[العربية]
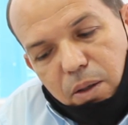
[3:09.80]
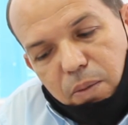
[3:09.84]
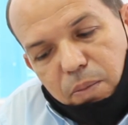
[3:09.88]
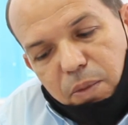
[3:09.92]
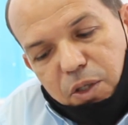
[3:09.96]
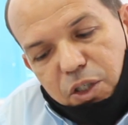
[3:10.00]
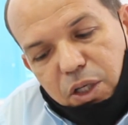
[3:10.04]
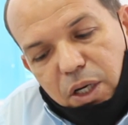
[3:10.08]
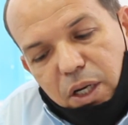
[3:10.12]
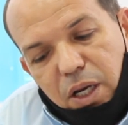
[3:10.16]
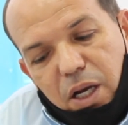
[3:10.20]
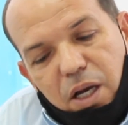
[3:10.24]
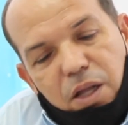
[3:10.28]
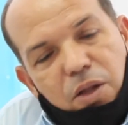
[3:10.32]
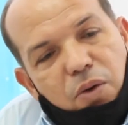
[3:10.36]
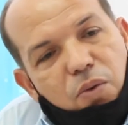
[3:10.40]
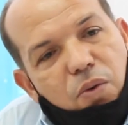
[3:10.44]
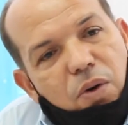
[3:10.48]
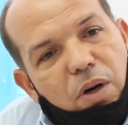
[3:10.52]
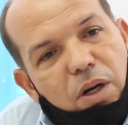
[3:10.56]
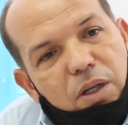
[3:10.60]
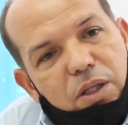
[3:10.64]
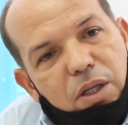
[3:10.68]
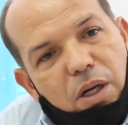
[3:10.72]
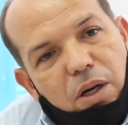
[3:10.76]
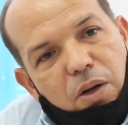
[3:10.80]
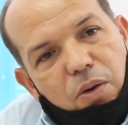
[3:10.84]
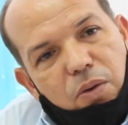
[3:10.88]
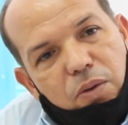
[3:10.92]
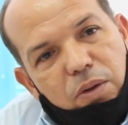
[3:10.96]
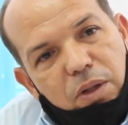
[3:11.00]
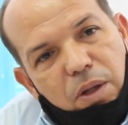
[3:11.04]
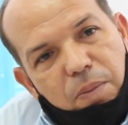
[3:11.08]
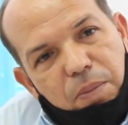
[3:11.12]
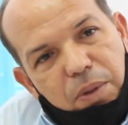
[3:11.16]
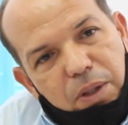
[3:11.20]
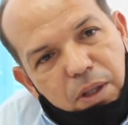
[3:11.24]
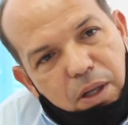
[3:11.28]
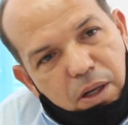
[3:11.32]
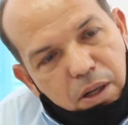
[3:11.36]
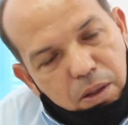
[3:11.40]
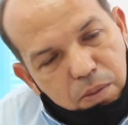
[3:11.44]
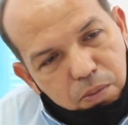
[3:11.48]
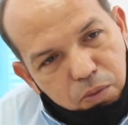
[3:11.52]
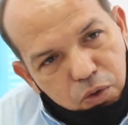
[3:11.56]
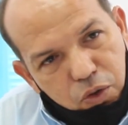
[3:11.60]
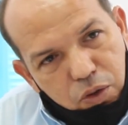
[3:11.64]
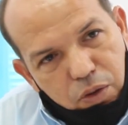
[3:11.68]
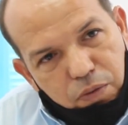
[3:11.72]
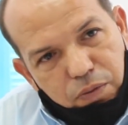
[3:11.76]
المشاريع هذه كلها ان شاء الله قد ربي تحل
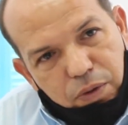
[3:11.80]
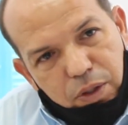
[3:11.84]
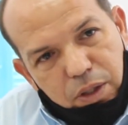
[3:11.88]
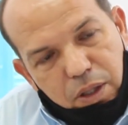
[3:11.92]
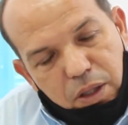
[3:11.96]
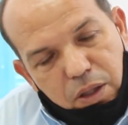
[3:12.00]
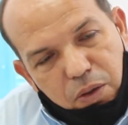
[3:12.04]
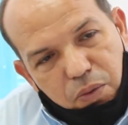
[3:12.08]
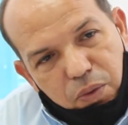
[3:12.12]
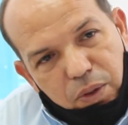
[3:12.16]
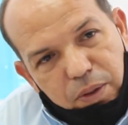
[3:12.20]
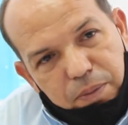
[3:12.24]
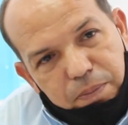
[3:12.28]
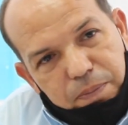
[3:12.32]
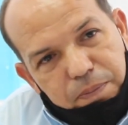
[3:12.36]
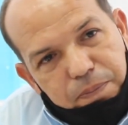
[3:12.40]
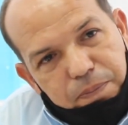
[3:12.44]
المشكل في تطور